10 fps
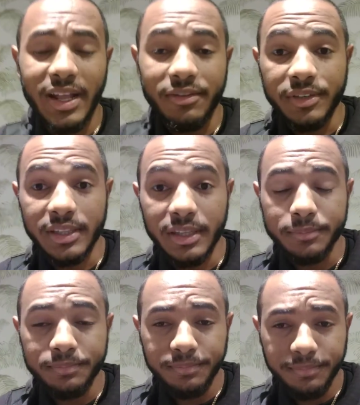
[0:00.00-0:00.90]
na vida.
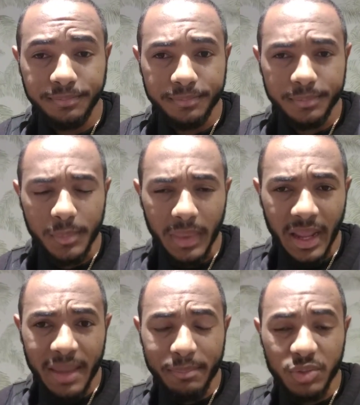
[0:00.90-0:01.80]

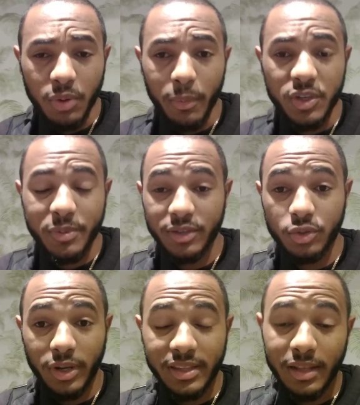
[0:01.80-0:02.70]
É, principalmente porque a
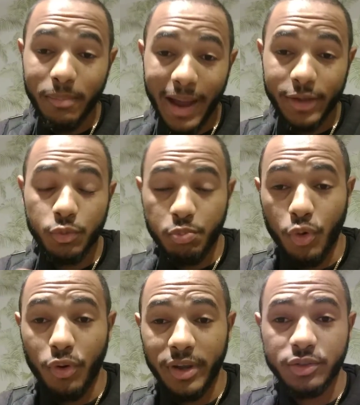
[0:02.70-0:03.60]
história dele bate um
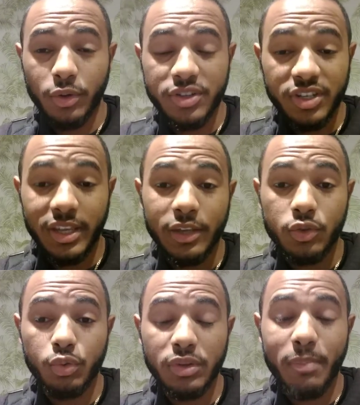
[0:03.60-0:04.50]
pouco com a história de quem
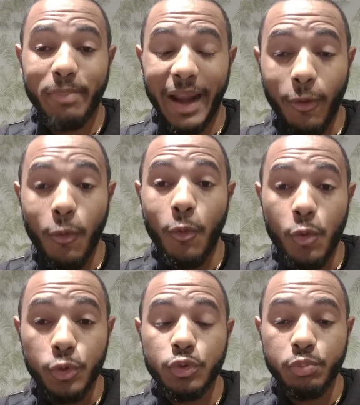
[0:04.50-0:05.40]
estuda para
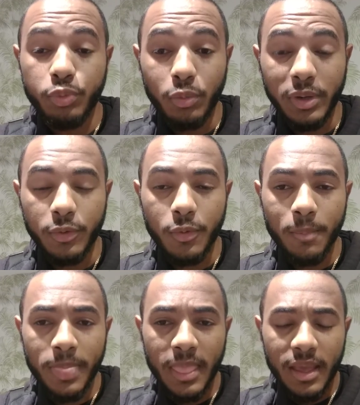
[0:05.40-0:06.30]
concurso público.
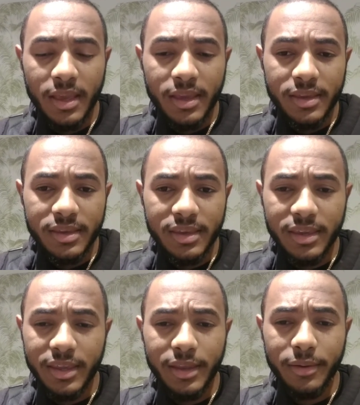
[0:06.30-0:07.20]

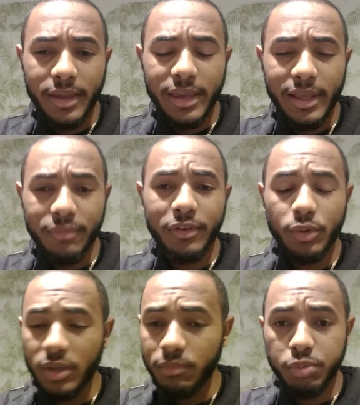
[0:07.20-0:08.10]
E ele
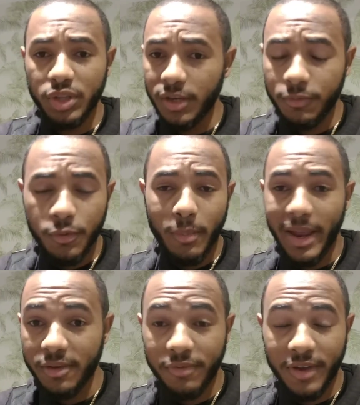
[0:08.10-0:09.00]
falou que poderia
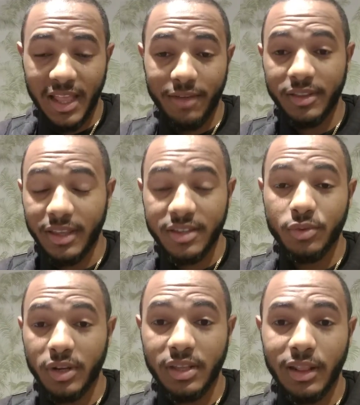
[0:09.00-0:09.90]
filmar e que falava até a
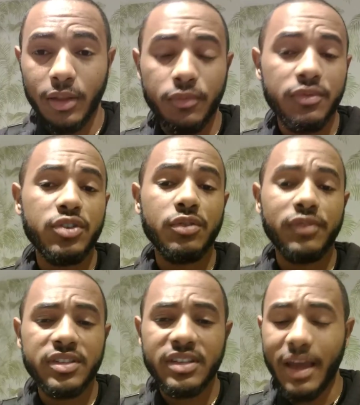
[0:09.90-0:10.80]
história dele lá no vídeo. Eu
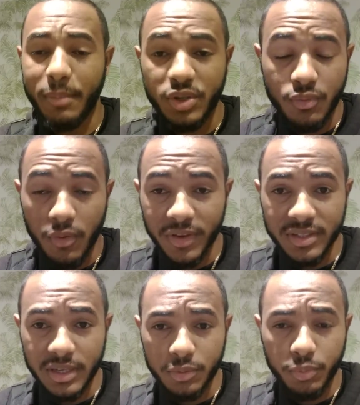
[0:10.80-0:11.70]
falei assim, cara, mas não vou
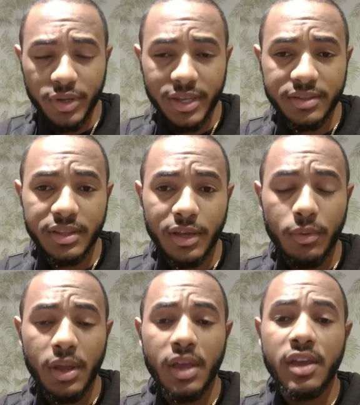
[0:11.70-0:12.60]
fazer isso porque
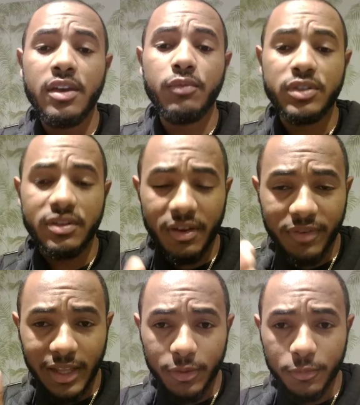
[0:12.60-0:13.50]
senão você vai
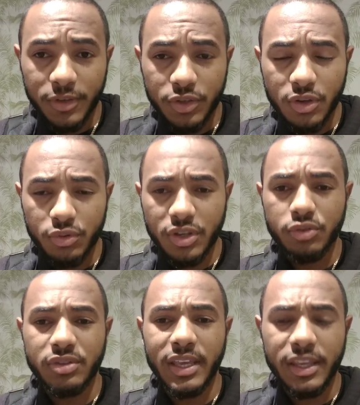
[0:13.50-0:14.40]
falar no vídeo que eu te
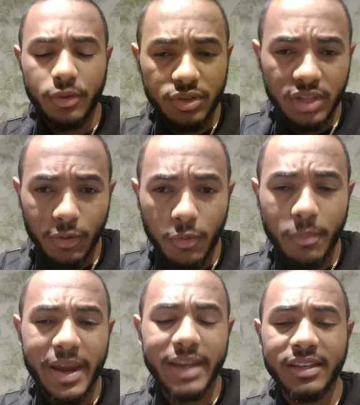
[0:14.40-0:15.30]
ajudei, que eu te dei a
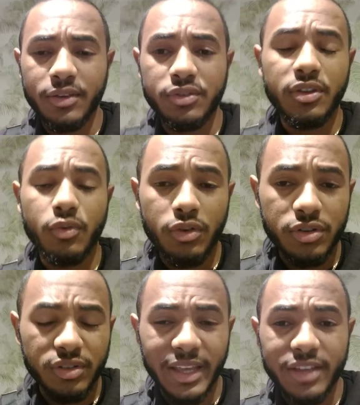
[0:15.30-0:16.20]
coberta, que eu te dei o
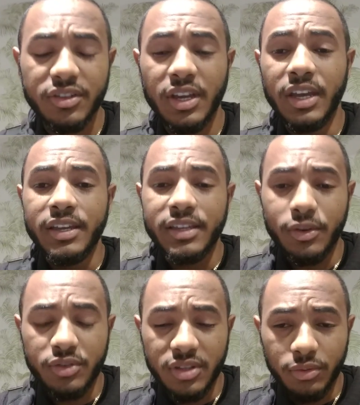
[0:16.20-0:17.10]
colchonete,
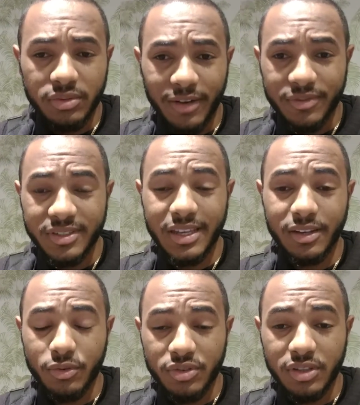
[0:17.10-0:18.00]
que eu te dei o travesseiro,
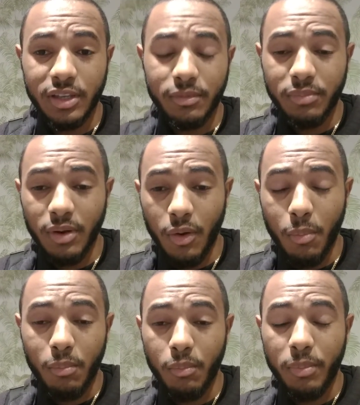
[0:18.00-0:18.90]
que eu te dei
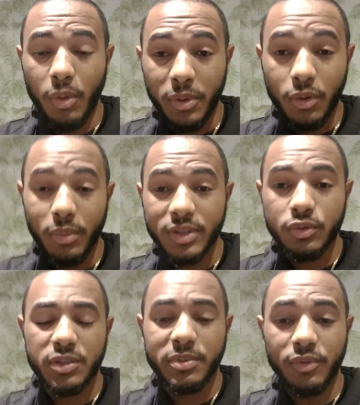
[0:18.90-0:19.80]
um, pelo menos algumas
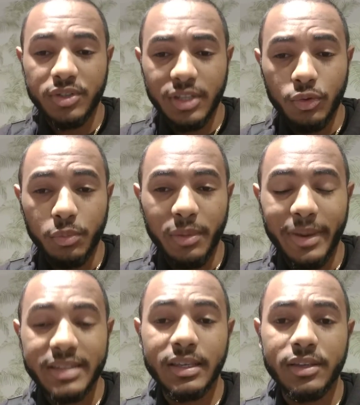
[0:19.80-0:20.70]
coisas para você dormir
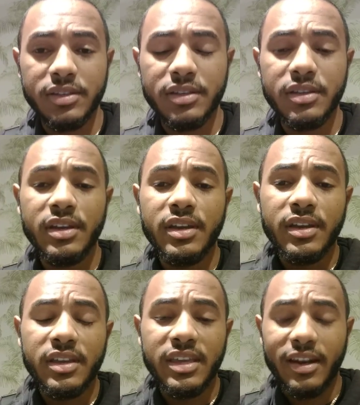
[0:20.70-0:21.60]
mais quentinho.
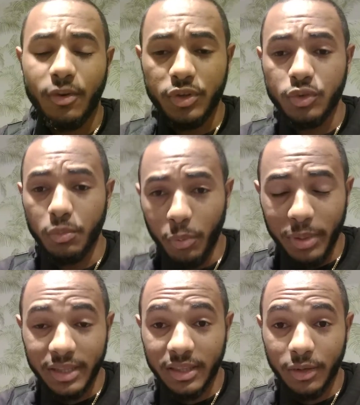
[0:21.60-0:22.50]
E era coisa do meu
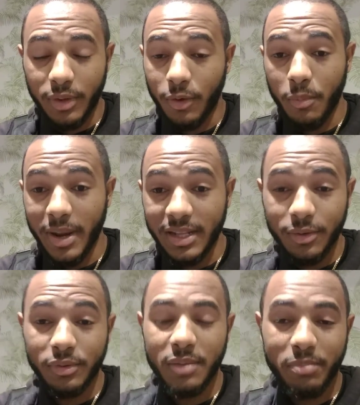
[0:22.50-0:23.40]
plantão e a coberta
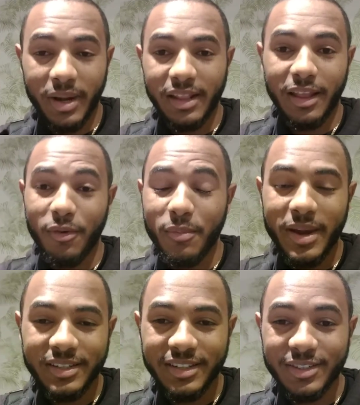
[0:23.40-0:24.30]
que eu dei para ele é uma
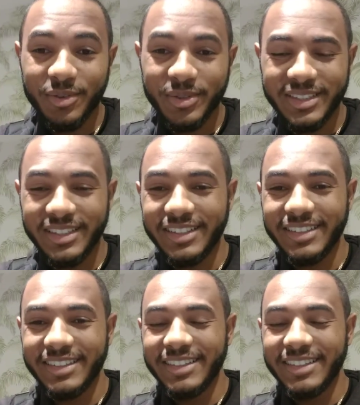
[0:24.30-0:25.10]
cobertinha de oncinha,